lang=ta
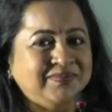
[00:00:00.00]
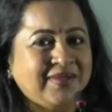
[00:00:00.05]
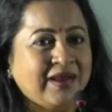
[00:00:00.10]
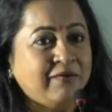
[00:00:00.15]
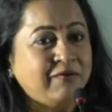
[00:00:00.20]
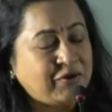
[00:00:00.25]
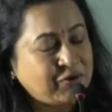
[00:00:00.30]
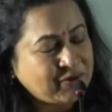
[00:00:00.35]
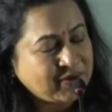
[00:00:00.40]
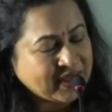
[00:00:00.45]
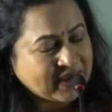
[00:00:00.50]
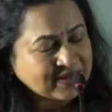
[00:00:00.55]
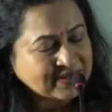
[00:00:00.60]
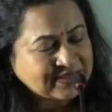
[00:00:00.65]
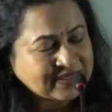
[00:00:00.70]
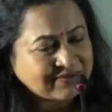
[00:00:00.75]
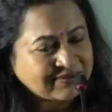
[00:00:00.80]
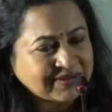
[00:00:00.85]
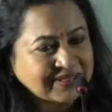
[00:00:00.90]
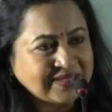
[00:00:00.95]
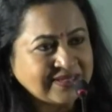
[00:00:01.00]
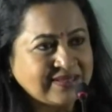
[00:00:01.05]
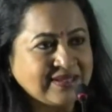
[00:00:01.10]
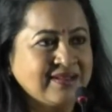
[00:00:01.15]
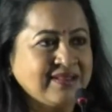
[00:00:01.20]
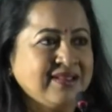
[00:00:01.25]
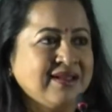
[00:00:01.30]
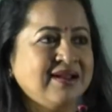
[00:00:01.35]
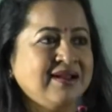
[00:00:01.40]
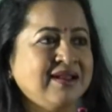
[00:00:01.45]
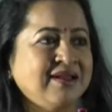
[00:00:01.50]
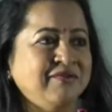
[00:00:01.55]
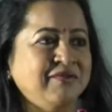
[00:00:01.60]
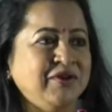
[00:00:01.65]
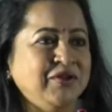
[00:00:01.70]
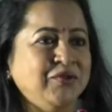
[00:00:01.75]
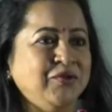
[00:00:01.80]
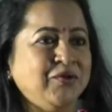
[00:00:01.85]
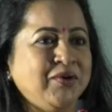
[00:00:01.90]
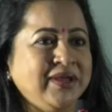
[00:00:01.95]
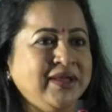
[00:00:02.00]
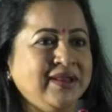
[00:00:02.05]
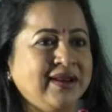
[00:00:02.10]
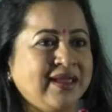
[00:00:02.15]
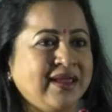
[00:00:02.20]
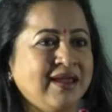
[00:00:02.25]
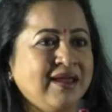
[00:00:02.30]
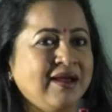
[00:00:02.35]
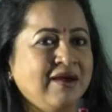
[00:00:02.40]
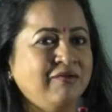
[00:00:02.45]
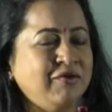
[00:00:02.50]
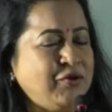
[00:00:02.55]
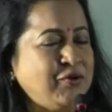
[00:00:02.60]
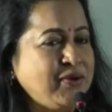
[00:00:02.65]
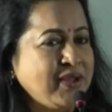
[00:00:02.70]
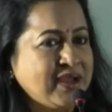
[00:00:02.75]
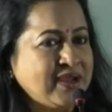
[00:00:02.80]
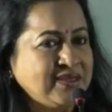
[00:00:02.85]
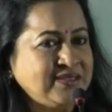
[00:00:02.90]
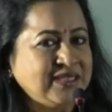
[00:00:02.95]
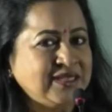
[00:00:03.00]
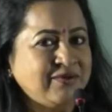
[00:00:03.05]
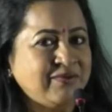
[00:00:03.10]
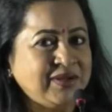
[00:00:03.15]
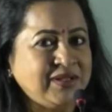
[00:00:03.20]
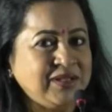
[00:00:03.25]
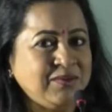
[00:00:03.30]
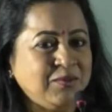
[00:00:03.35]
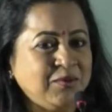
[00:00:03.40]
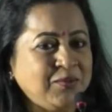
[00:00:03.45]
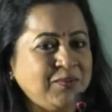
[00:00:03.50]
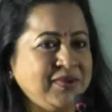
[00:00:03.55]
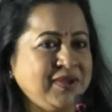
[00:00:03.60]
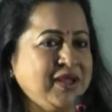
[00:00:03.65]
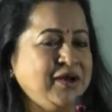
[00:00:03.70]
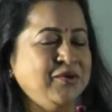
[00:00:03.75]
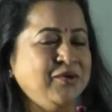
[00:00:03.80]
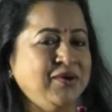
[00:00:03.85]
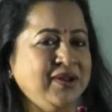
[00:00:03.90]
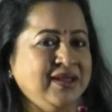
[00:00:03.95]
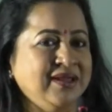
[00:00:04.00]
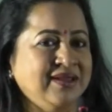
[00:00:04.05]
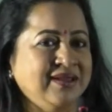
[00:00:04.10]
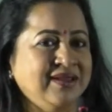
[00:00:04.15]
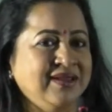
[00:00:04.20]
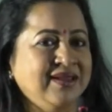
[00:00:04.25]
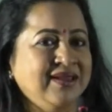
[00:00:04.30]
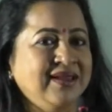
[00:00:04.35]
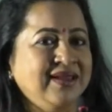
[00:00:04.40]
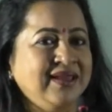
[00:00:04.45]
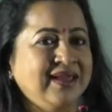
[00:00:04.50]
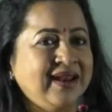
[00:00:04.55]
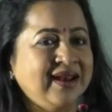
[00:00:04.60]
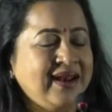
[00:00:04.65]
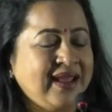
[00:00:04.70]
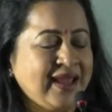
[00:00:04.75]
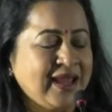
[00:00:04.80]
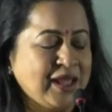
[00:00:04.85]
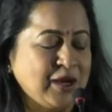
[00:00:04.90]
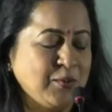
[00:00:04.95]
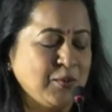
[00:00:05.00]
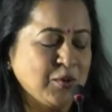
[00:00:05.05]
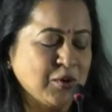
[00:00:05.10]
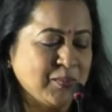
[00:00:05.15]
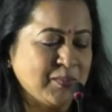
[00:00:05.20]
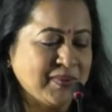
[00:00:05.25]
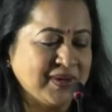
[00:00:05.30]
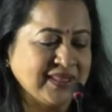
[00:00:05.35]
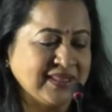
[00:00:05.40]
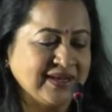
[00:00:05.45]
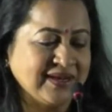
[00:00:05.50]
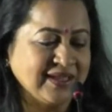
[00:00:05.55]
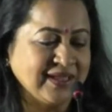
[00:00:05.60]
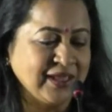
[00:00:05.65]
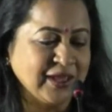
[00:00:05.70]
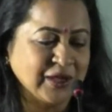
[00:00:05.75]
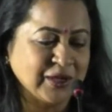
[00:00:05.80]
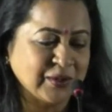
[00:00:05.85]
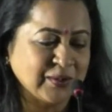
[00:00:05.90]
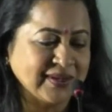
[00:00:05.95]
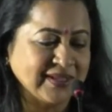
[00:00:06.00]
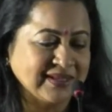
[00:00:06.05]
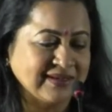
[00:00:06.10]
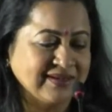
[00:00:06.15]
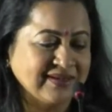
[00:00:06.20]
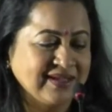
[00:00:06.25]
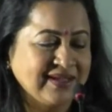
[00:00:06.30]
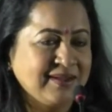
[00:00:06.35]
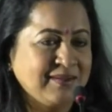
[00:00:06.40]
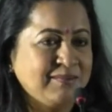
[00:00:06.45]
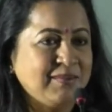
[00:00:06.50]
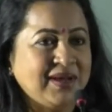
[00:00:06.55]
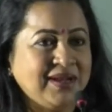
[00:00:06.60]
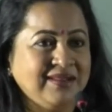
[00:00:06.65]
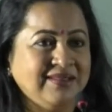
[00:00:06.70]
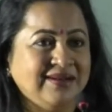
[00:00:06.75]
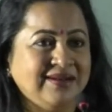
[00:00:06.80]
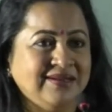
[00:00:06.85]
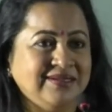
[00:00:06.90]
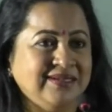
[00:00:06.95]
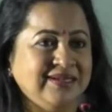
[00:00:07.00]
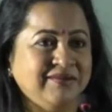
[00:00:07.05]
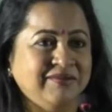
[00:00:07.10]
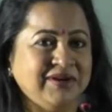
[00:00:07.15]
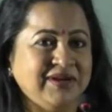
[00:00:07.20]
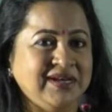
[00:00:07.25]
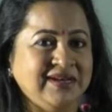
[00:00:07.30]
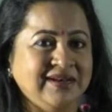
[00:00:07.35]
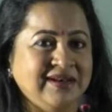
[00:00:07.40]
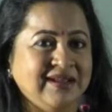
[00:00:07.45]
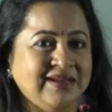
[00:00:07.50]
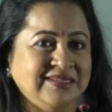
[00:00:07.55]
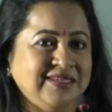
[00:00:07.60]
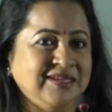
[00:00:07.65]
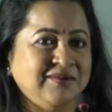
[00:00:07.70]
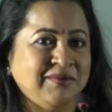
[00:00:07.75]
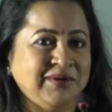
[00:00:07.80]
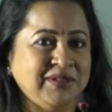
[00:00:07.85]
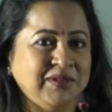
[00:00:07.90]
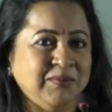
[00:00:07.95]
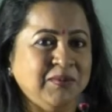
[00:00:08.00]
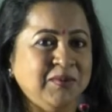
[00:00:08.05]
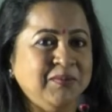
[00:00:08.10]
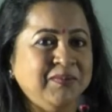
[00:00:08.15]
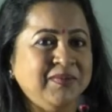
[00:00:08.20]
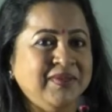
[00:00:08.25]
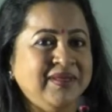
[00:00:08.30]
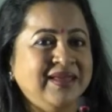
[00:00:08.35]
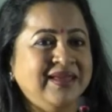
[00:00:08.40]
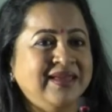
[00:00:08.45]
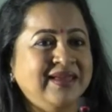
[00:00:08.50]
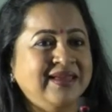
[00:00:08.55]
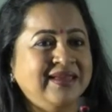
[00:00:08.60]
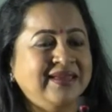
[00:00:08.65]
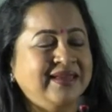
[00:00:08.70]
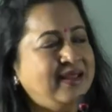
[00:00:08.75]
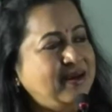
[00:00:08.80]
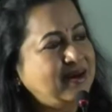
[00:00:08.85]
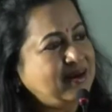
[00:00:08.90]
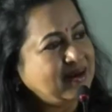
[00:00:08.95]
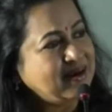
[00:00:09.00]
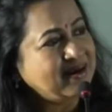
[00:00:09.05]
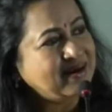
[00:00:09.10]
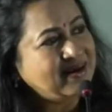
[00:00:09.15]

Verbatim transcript: அவருடைய ஆசீர்வாதத்தில் தான் நான் இவ்வளோ தூரம் இருக்கேன் அவருடைய ஆசீர்வாதமும் என்னுடைய என்னை அறிமுகப்படுத்தின இயக்குனர் பாரதிராஜா அவர்களின் ஆசீர்வாதமும் என்